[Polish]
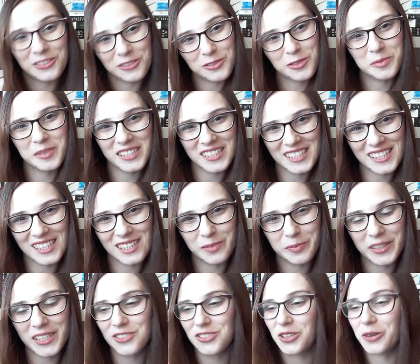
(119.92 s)
no w sumie księgę
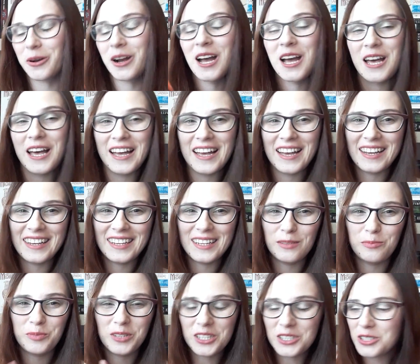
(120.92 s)
pierwszą.
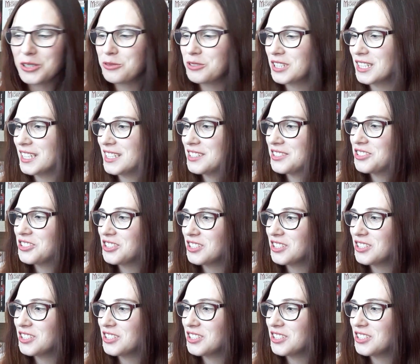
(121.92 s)
E, pierwszą część,